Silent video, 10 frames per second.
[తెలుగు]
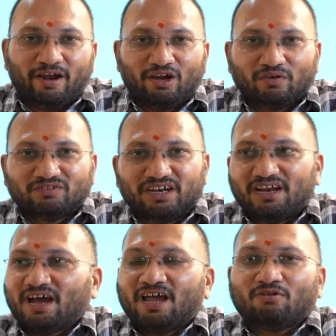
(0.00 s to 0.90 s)
ఎండ్ ఆఫ్ ది డే
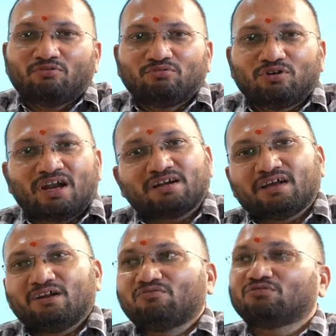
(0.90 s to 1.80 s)
నాయకులు
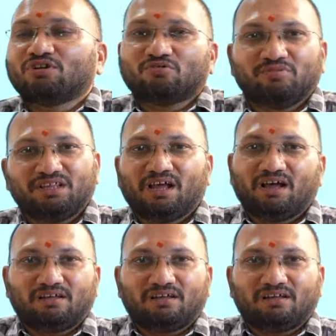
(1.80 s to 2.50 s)
కరెక్ట్గానే ఉంటున్నారు మీద